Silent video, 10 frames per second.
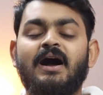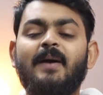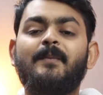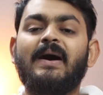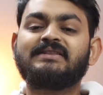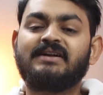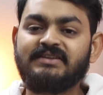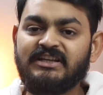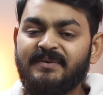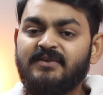अब बात
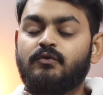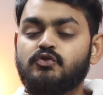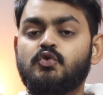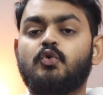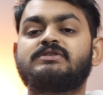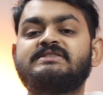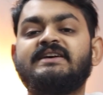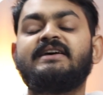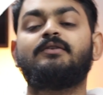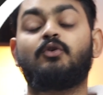करते हैं कि भाई वो जो कोर्सेज
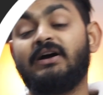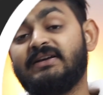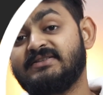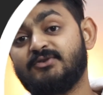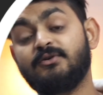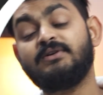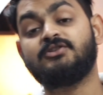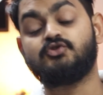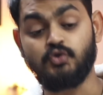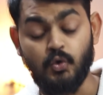हैं और हाँ एक चीज़ और
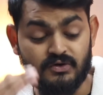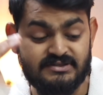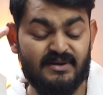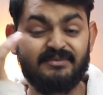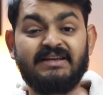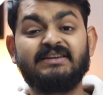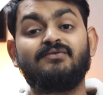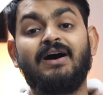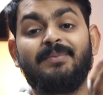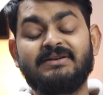जो कोर्सेज मैंने बताया कि
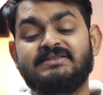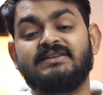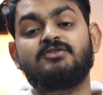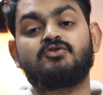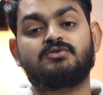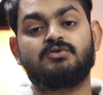वहाँ पर इस तरह की